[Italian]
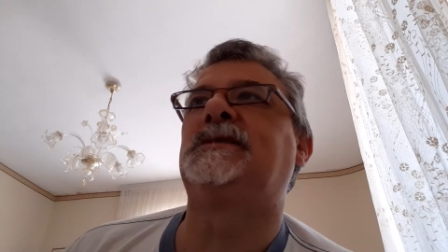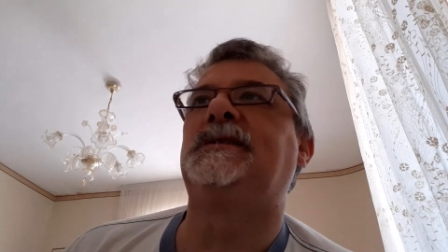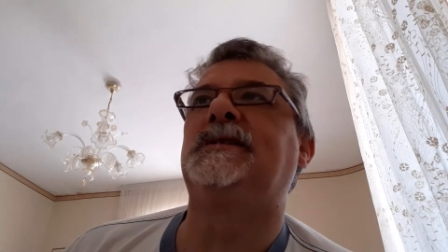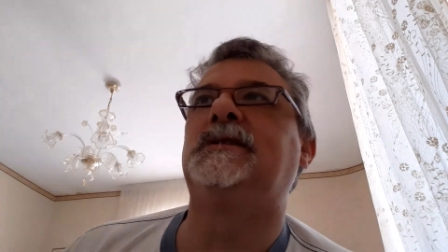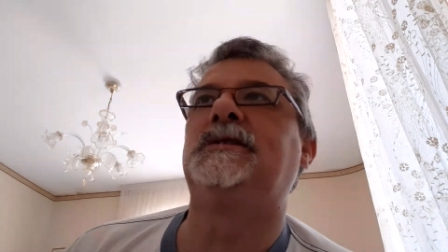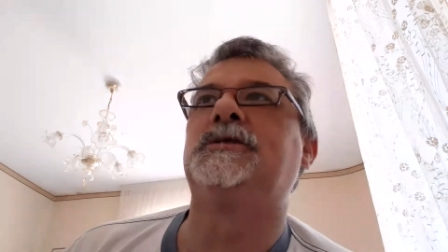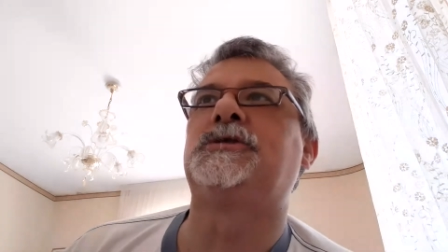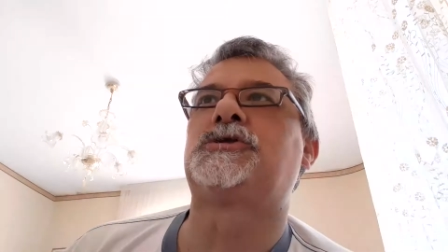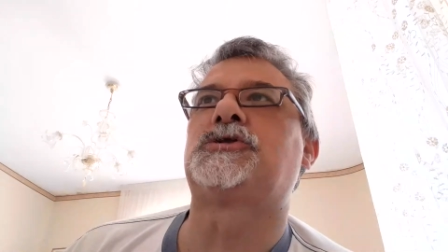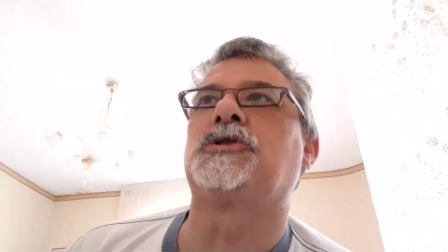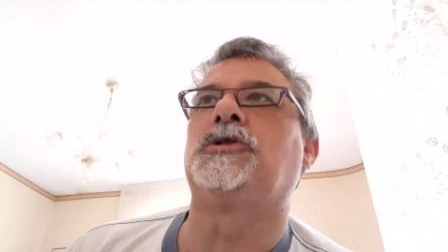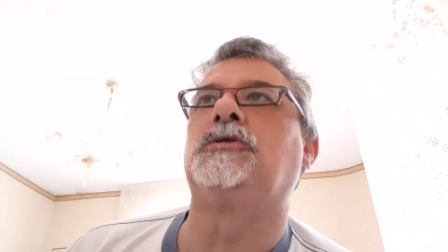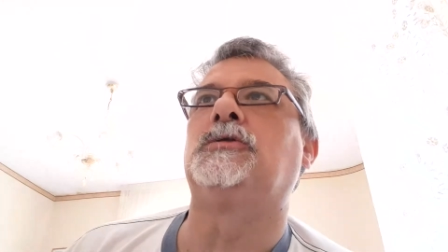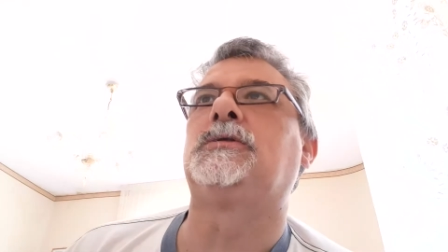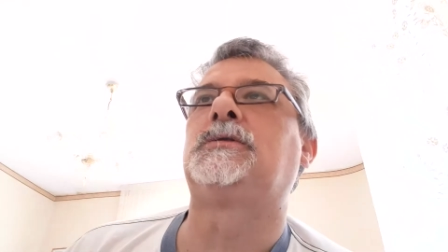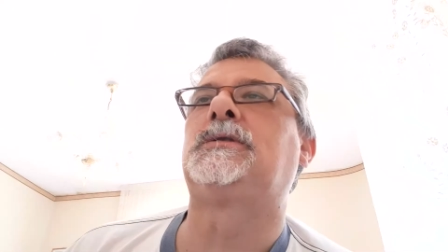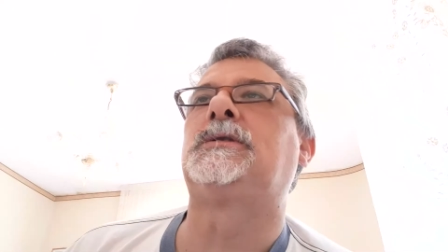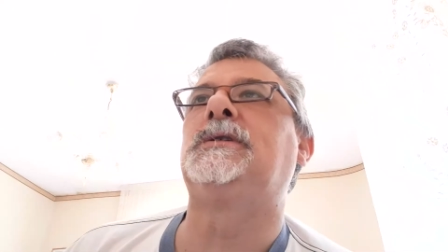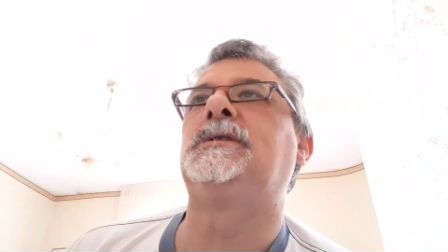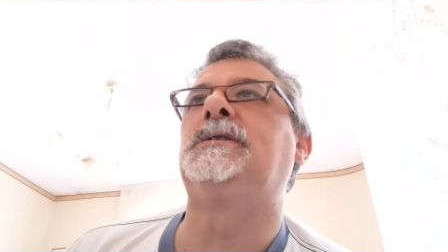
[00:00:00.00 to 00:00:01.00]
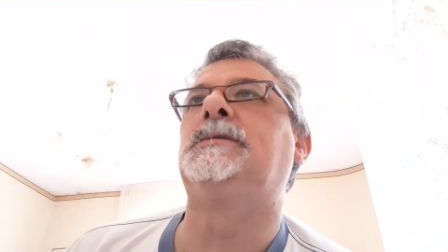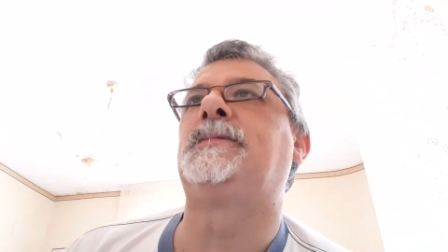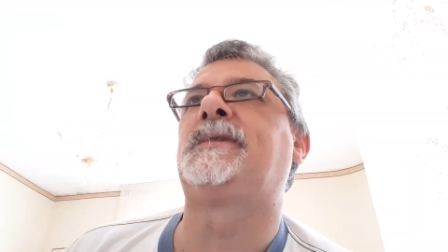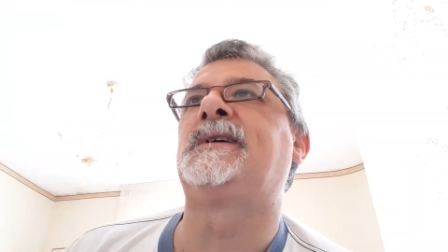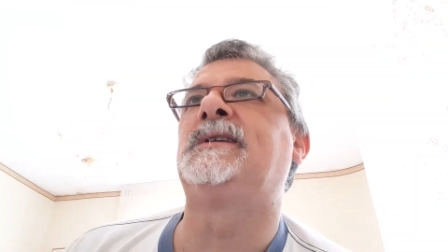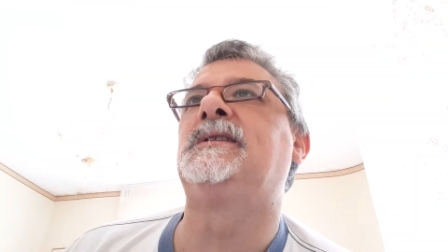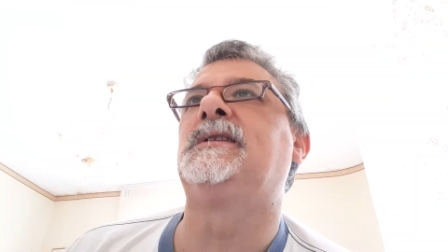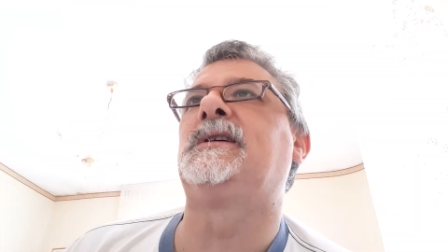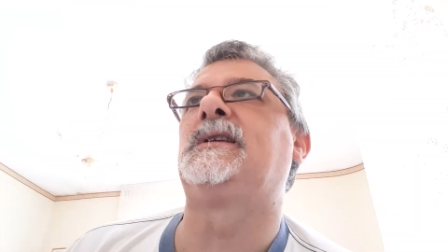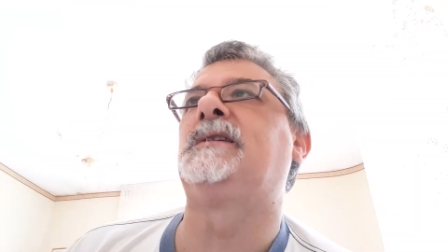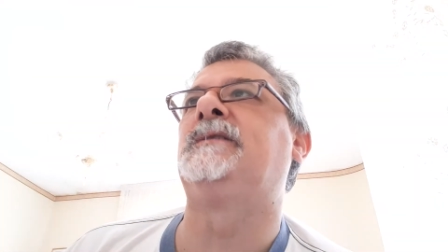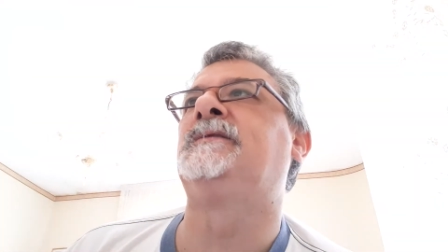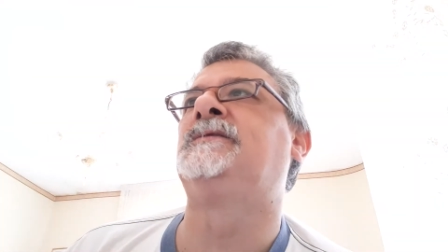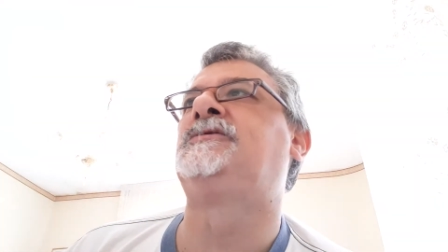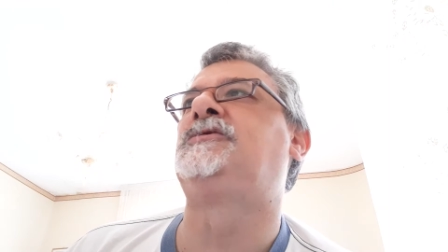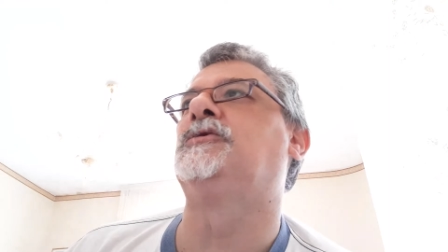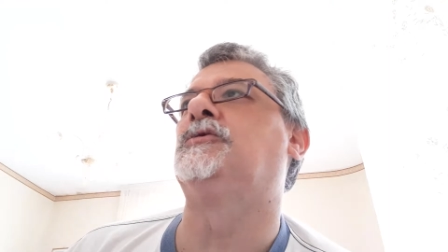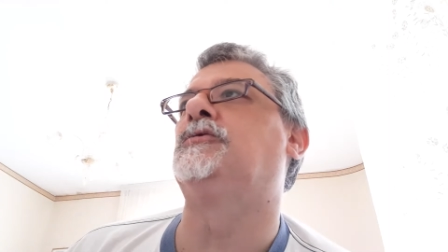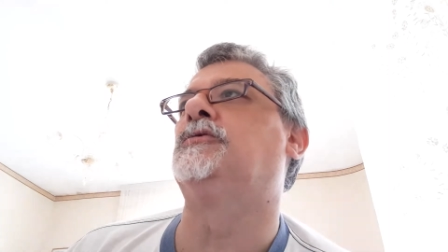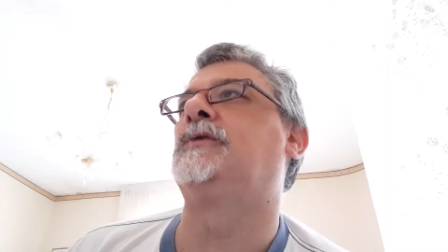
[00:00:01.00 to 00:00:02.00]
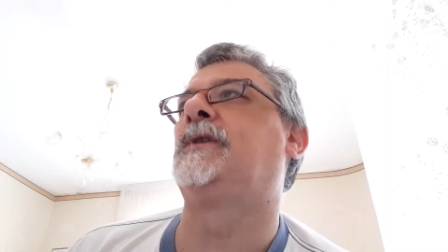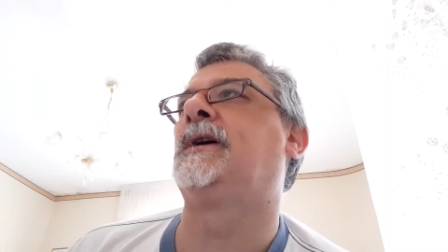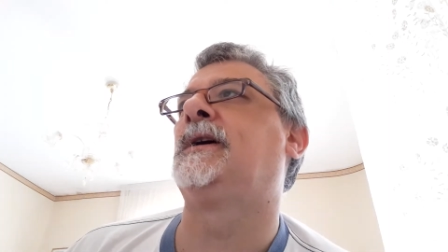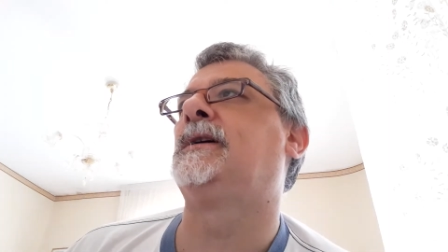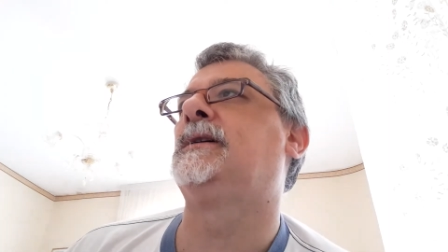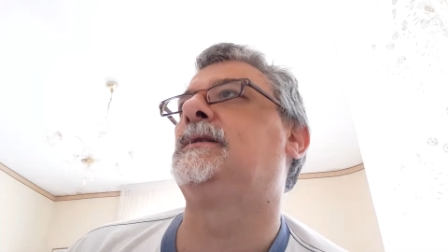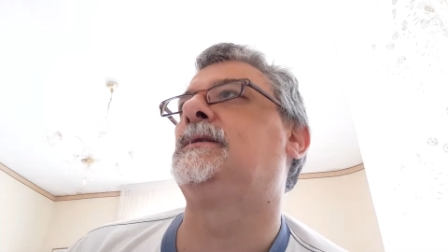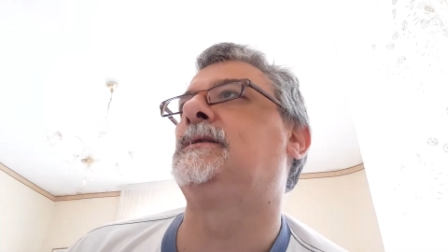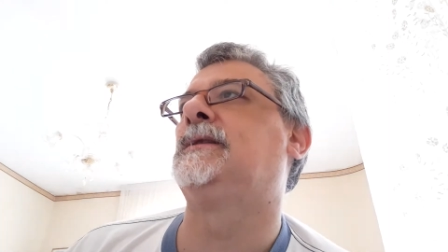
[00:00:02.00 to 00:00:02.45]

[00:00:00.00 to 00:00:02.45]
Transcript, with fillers: degli sciolti di prendere visione